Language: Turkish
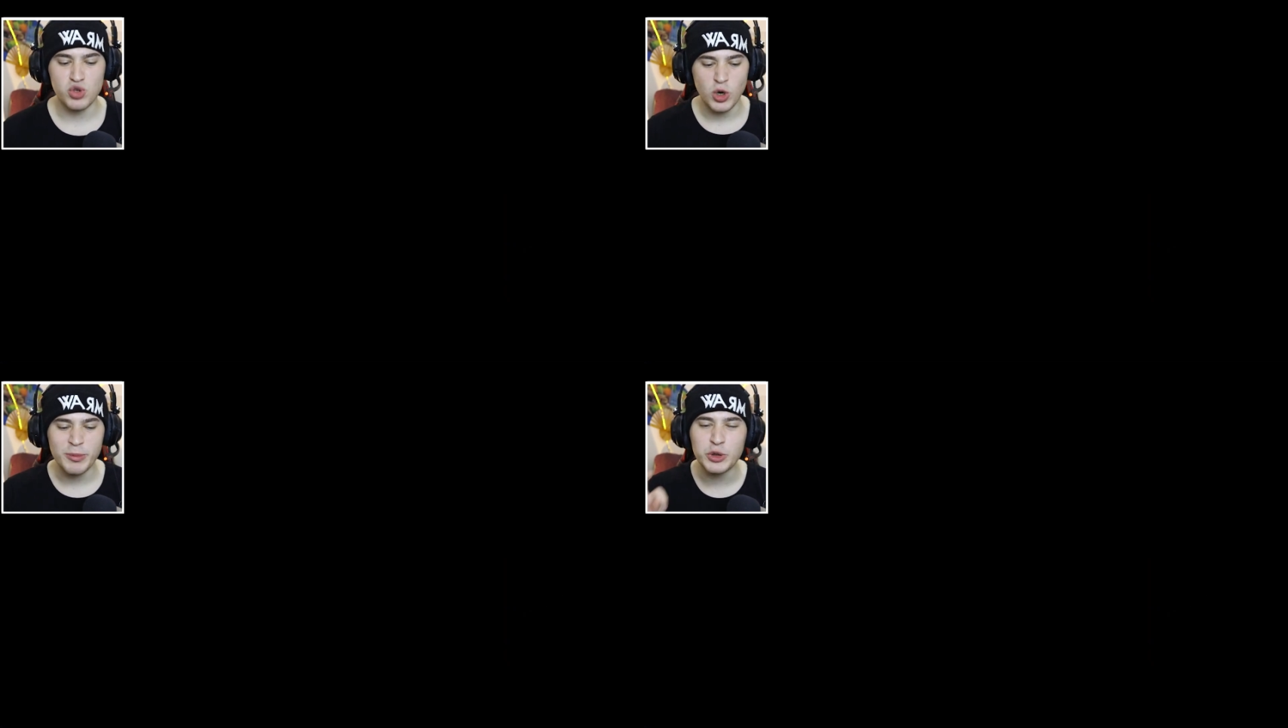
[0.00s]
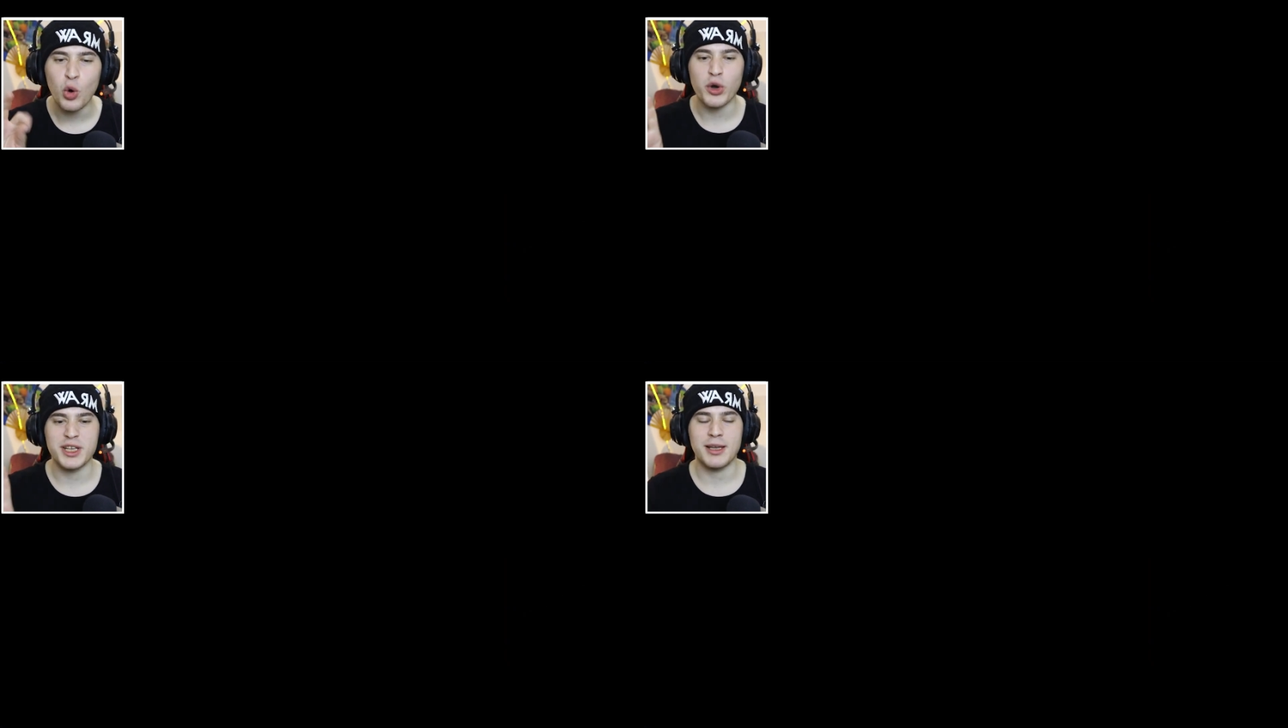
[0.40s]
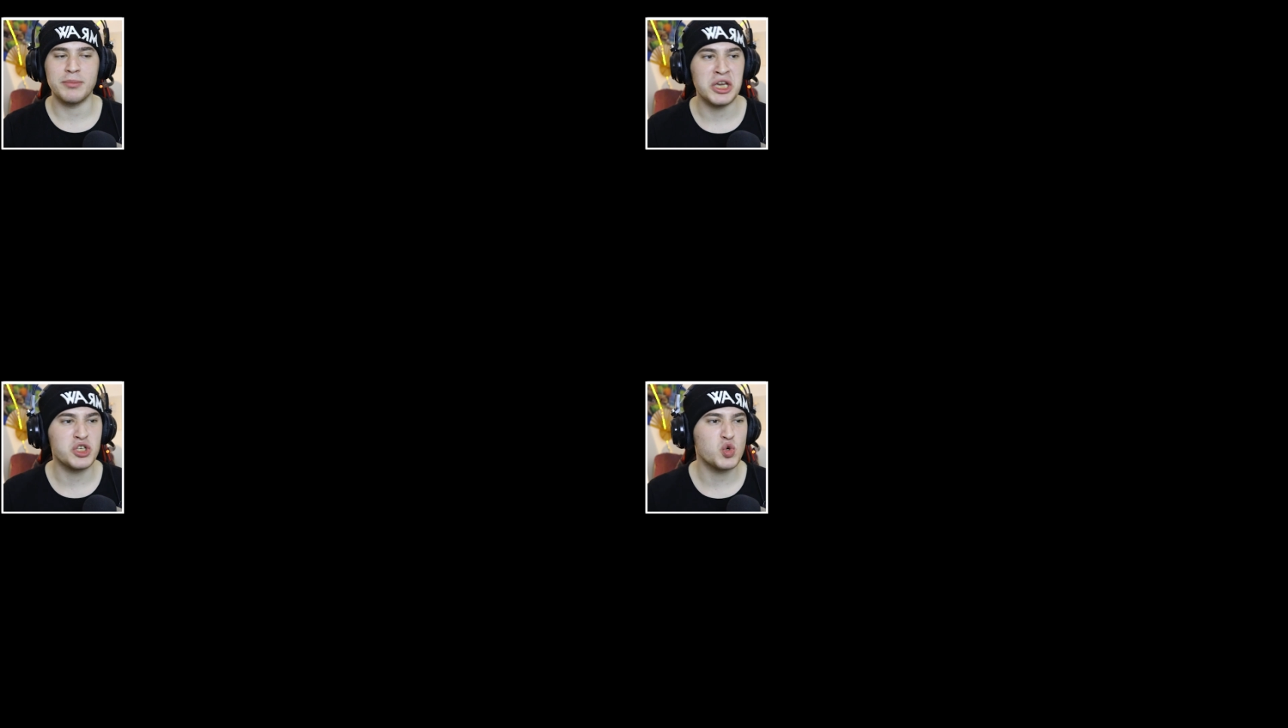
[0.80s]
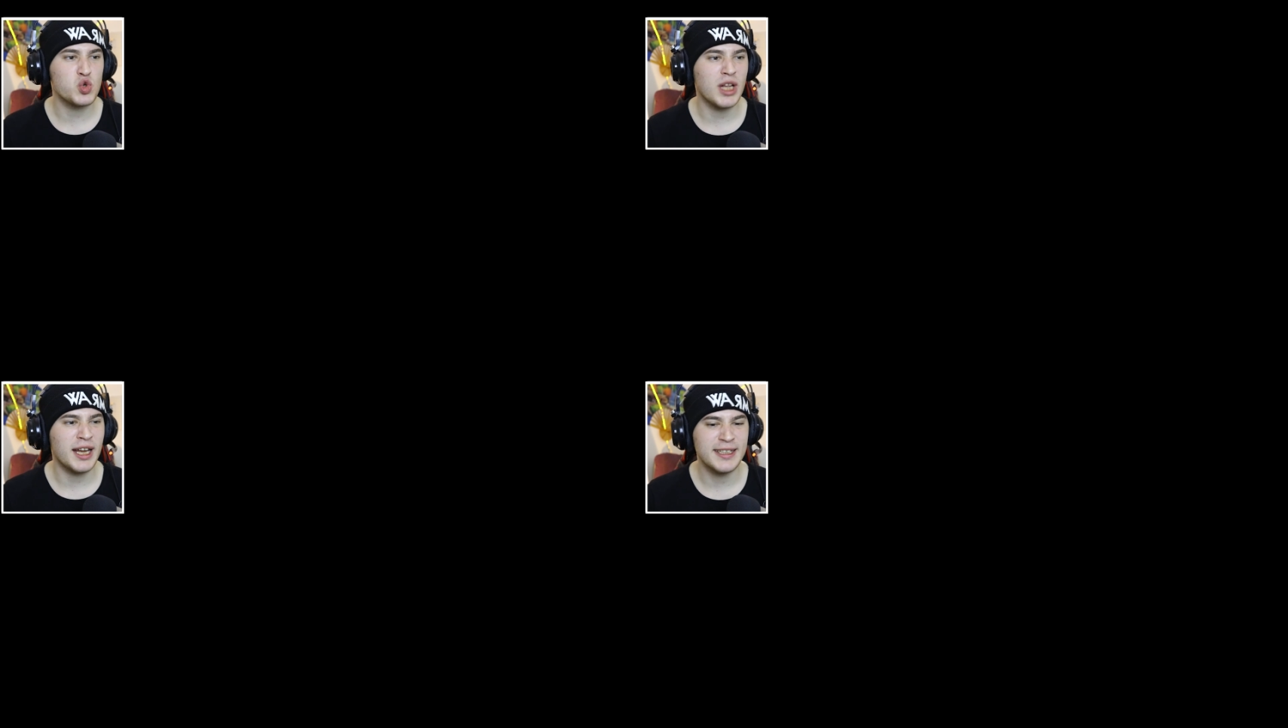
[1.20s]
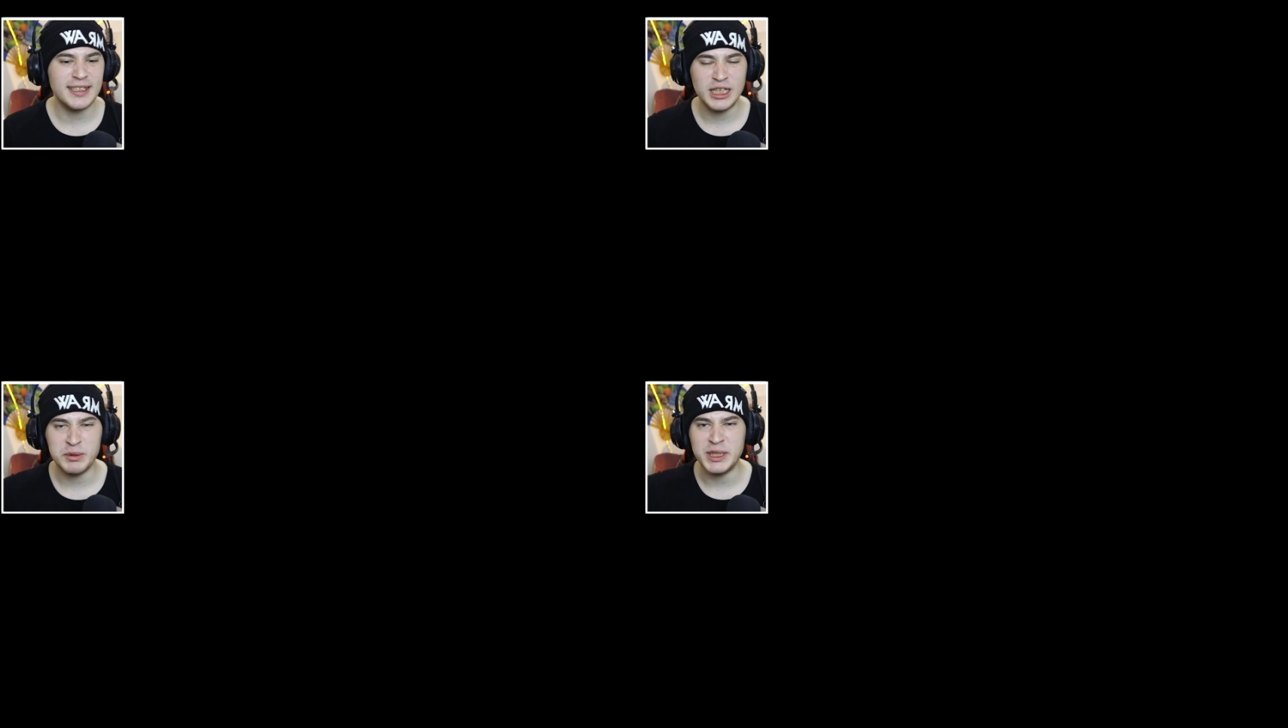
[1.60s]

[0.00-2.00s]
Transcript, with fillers: şöyle bir doğrasam, gece üç lanetiyle